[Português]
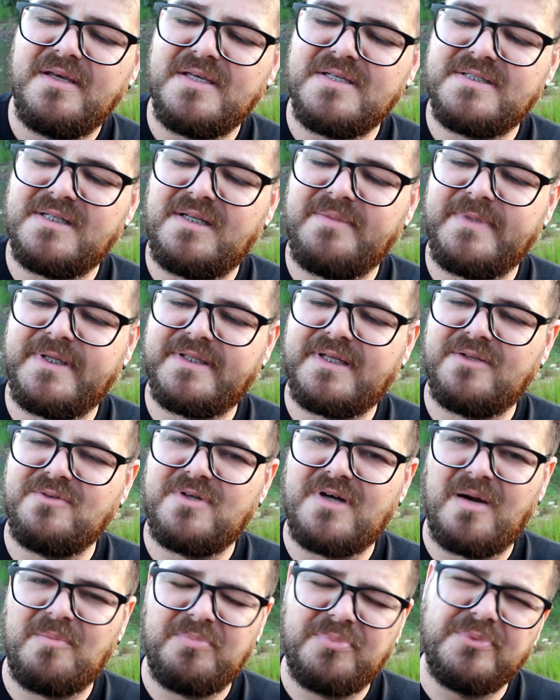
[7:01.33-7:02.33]
e se alimentar do
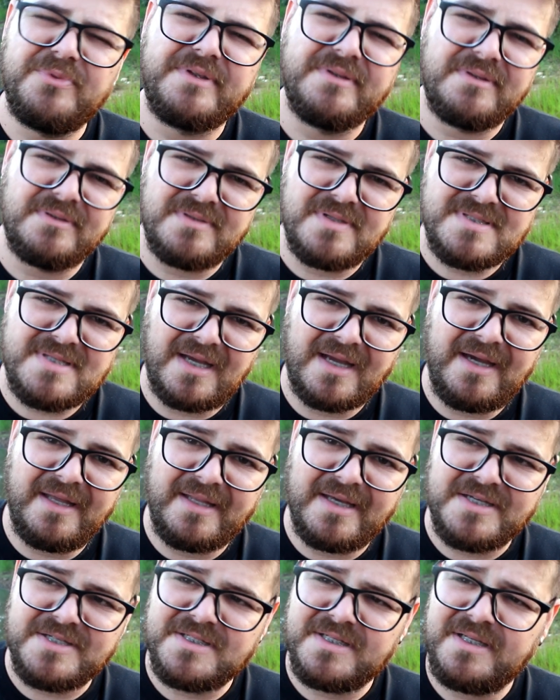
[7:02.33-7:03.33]
rabo. Puta, é
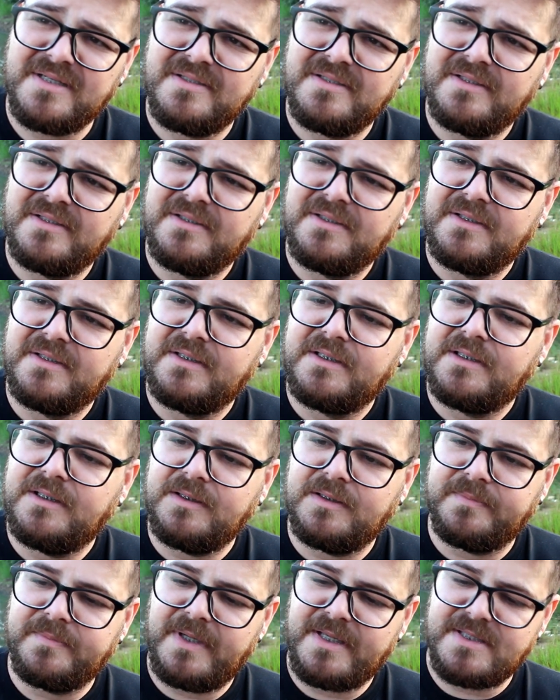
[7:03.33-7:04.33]
sacanagem, né?
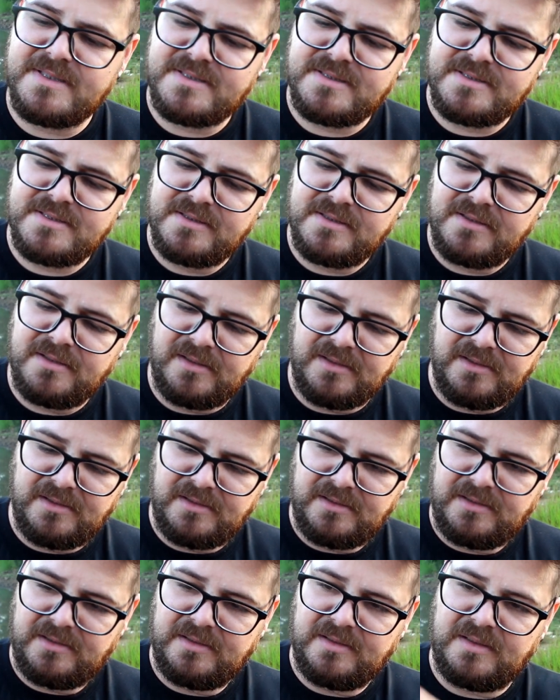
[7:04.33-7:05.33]
Mas
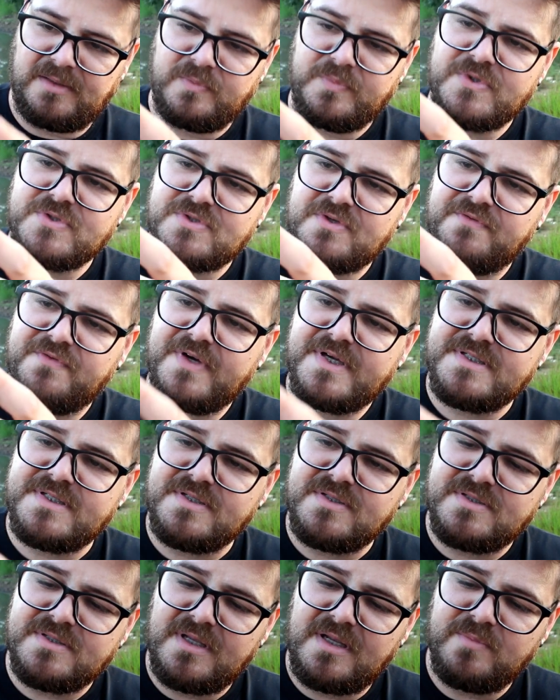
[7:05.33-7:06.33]
o pessoal faz
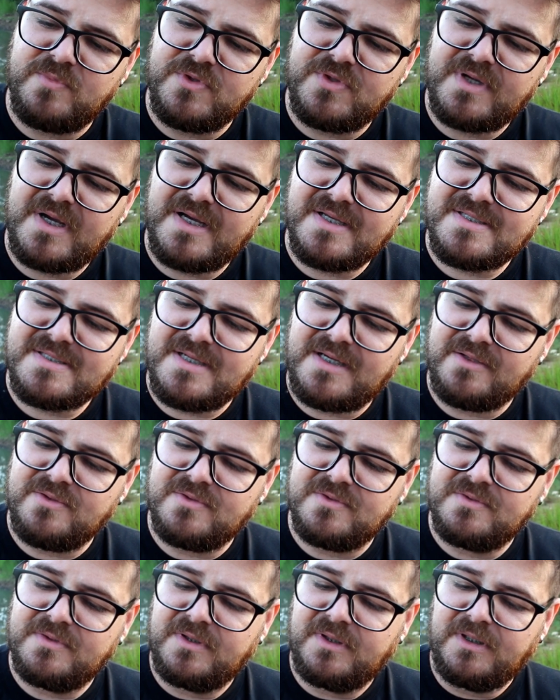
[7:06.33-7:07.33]
isso, ele é muito caçado
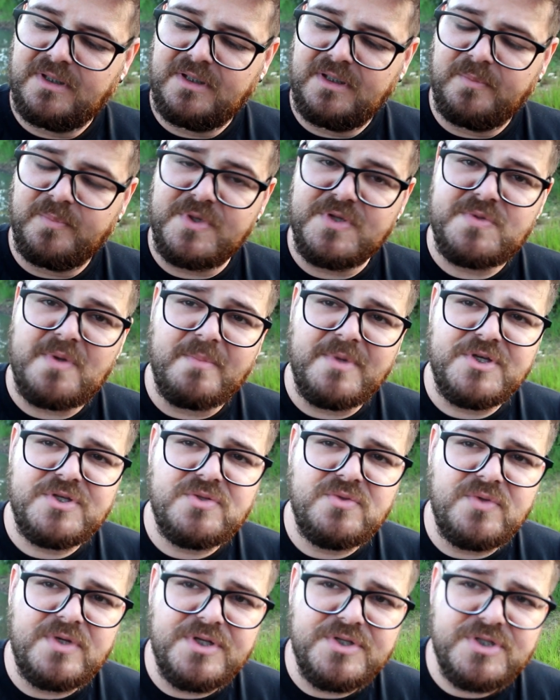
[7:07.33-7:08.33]
principalmente
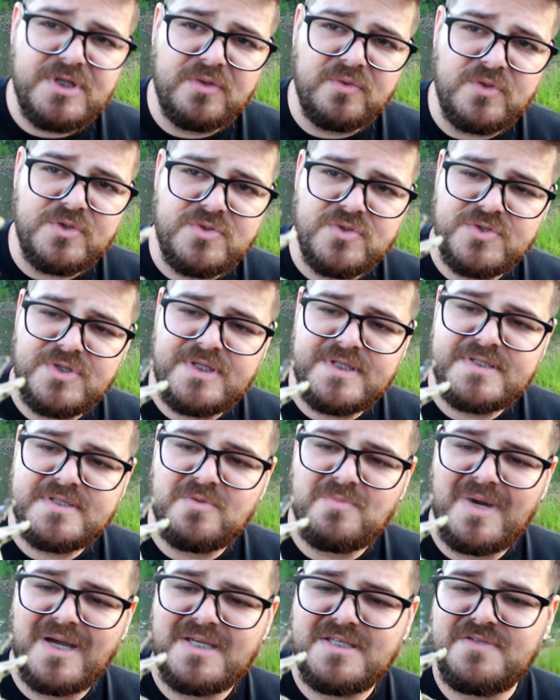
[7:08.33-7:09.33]
durante a noite, onde eles são
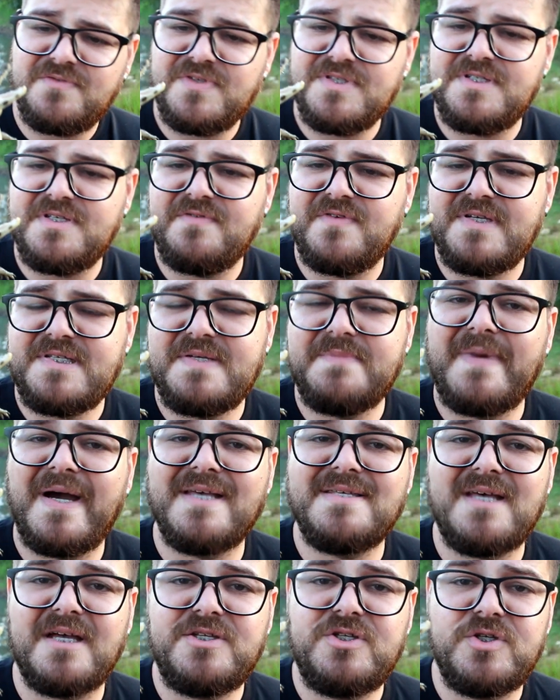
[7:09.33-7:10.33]
mais visíveis e
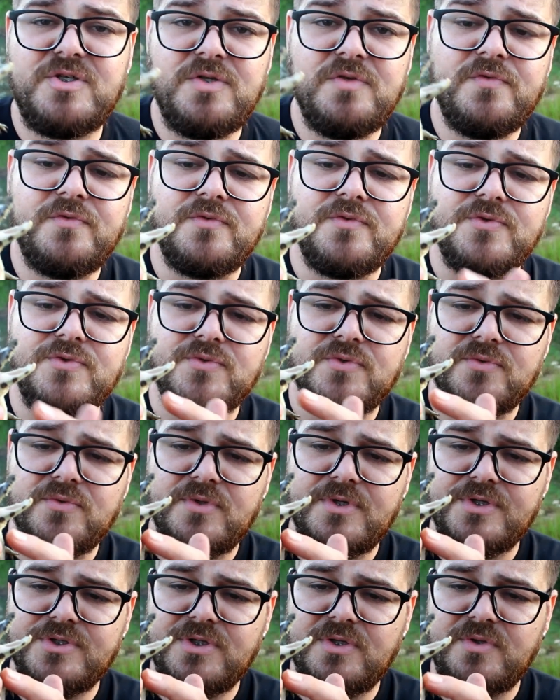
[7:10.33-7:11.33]
mais ativos.
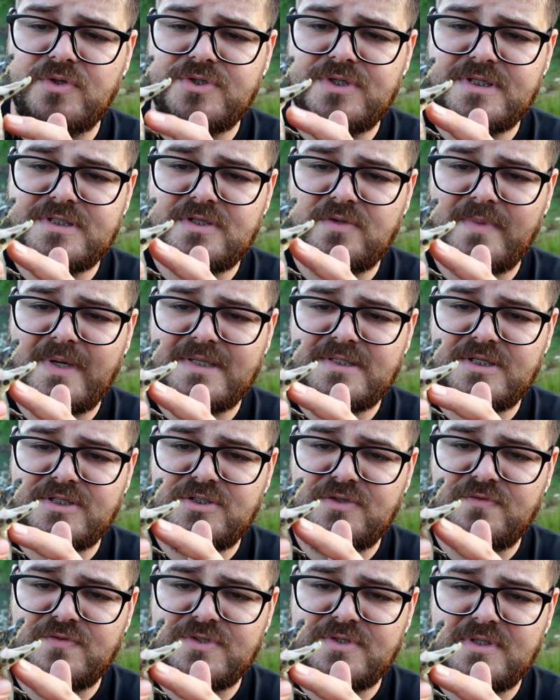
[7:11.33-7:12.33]
Durante a noite eles são mais
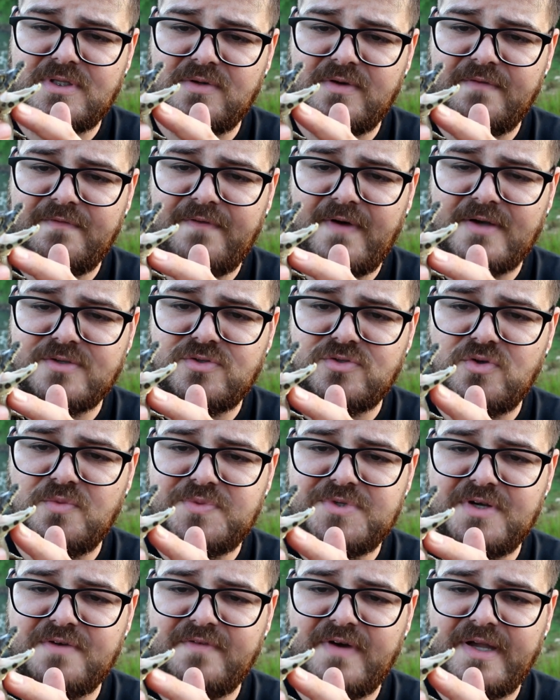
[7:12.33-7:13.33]
ativos, então é ah. fácil de
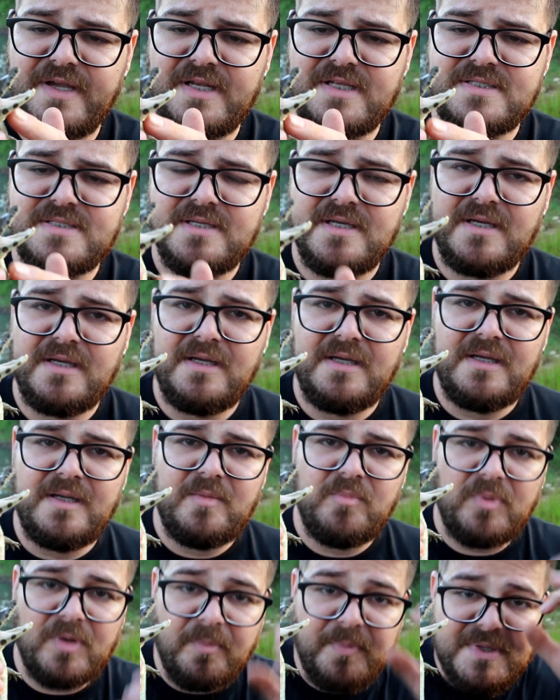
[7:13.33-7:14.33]
observar eles
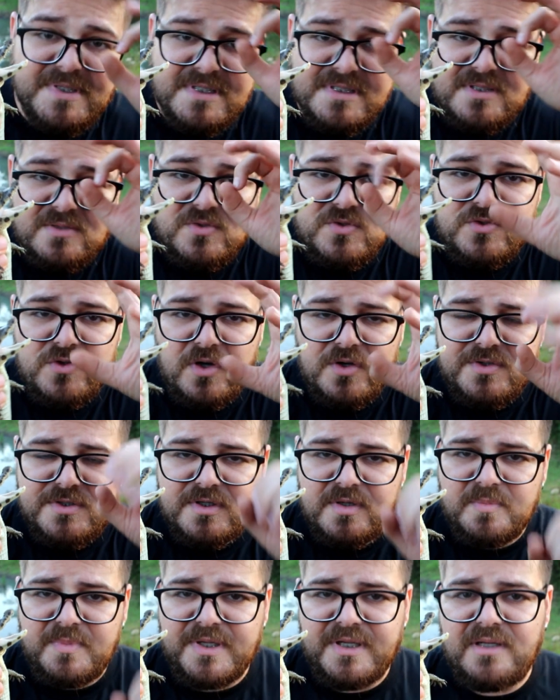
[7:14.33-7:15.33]
pela presença dos olhos
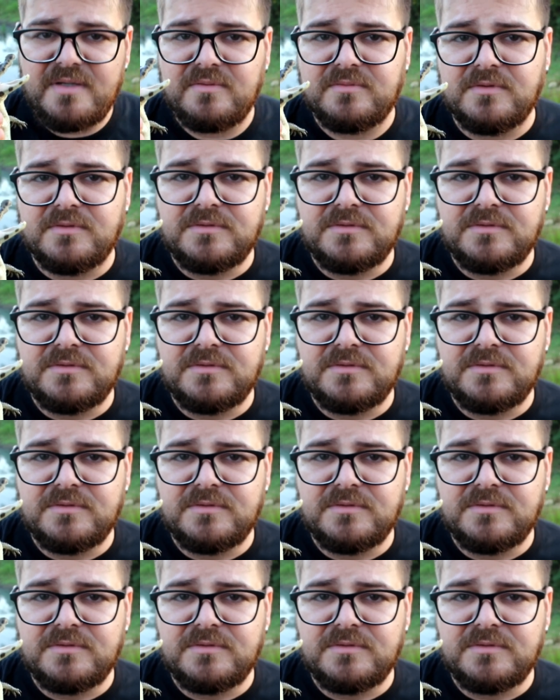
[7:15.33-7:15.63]
que brilham